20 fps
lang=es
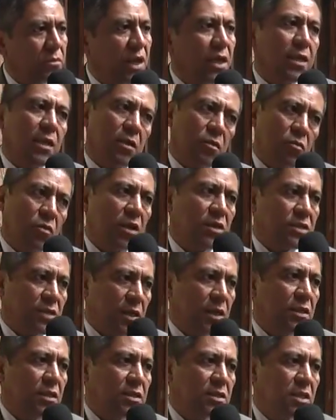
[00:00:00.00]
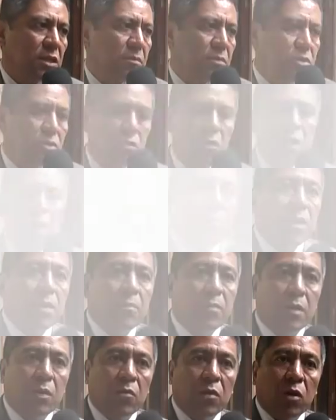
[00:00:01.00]
que den un excelente servicio.
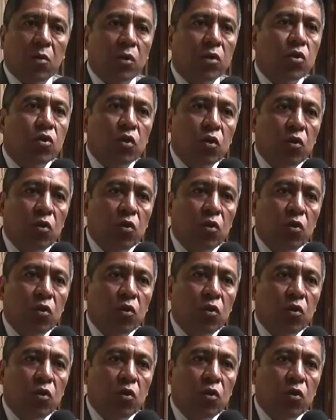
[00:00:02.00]
Viene para Guanajuato